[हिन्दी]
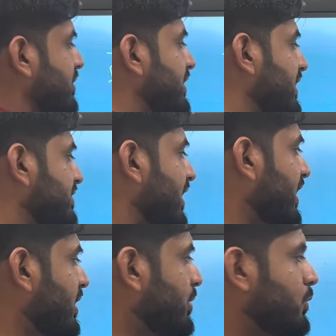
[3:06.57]
theta is the
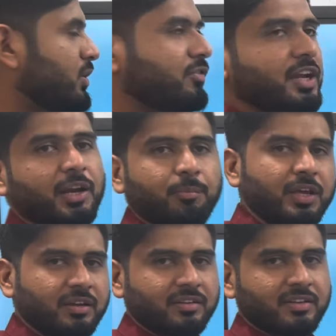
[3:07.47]
angle between v and b
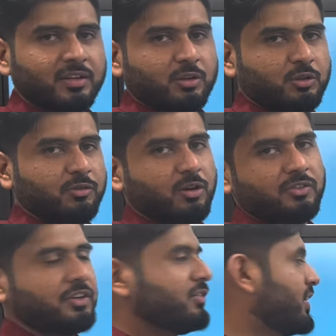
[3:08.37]
जो
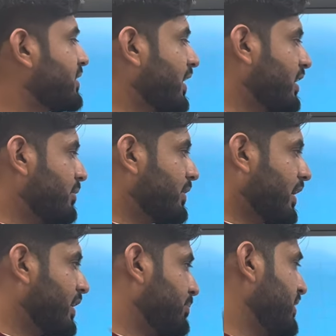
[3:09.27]
वेलोसिटी वेक्टर एंगल बना रहा है बी